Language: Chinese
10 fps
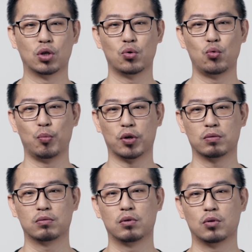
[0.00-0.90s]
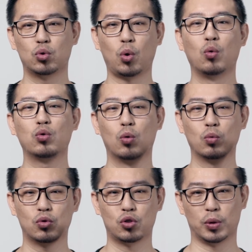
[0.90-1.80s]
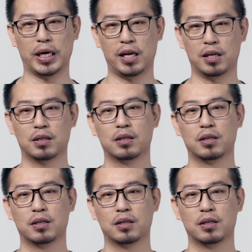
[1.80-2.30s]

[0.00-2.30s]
是域名，通通走代理。